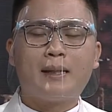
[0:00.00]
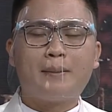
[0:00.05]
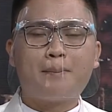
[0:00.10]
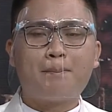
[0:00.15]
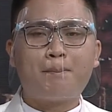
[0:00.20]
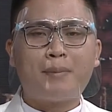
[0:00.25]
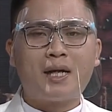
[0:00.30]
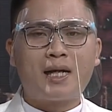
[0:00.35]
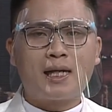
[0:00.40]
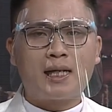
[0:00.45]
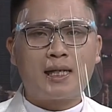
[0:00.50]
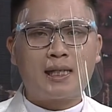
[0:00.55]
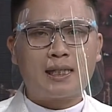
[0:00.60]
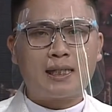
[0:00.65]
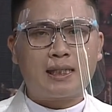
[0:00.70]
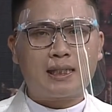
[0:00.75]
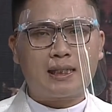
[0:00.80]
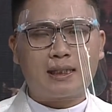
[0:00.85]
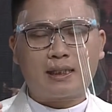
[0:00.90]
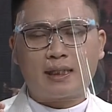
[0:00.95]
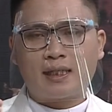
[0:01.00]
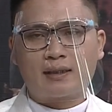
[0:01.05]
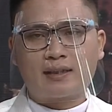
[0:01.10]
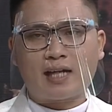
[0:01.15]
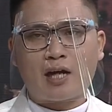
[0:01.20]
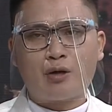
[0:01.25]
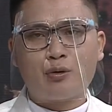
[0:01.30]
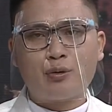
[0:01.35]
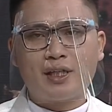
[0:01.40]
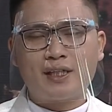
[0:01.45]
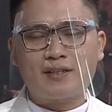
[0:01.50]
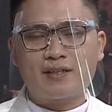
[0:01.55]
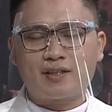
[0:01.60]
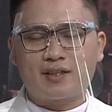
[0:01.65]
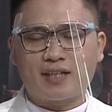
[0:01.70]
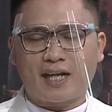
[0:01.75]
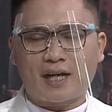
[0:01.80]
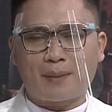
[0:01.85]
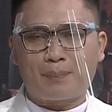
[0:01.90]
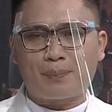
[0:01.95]
mengetahui
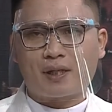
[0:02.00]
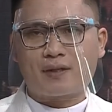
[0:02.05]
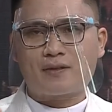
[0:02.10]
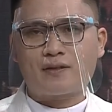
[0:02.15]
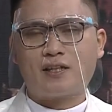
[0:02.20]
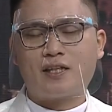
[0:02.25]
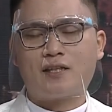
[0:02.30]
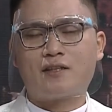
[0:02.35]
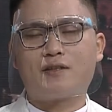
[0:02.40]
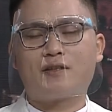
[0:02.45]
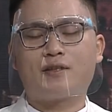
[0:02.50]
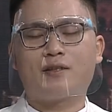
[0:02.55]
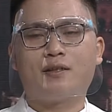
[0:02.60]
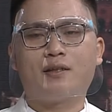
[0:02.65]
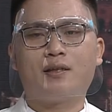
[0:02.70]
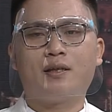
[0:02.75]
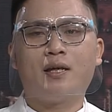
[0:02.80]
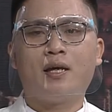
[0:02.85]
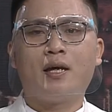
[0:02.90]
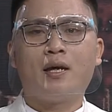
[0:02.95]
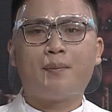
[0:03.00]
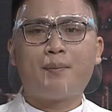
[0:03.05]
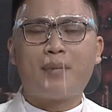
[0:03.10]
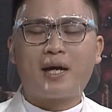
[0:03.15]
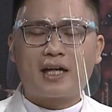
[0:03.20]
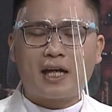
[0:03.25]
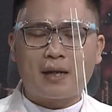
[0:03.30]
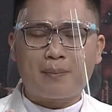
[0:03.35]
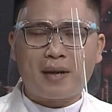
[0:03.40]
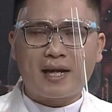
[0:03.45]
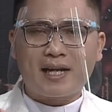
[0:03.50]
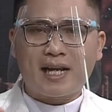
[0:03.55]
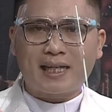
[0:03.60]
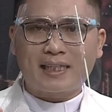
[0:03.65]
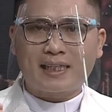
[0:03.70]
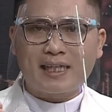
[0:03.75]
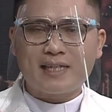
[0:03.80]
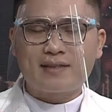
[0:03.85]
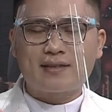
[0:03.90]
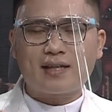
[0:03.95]
secara persis bagaimana
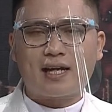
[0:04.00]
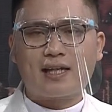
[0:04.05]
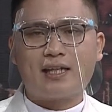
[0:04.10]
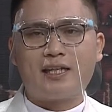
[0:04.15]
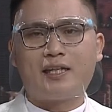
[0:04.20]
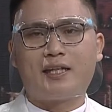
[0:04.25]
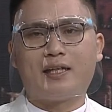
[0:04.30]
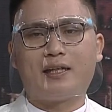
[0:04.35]
kisah ini.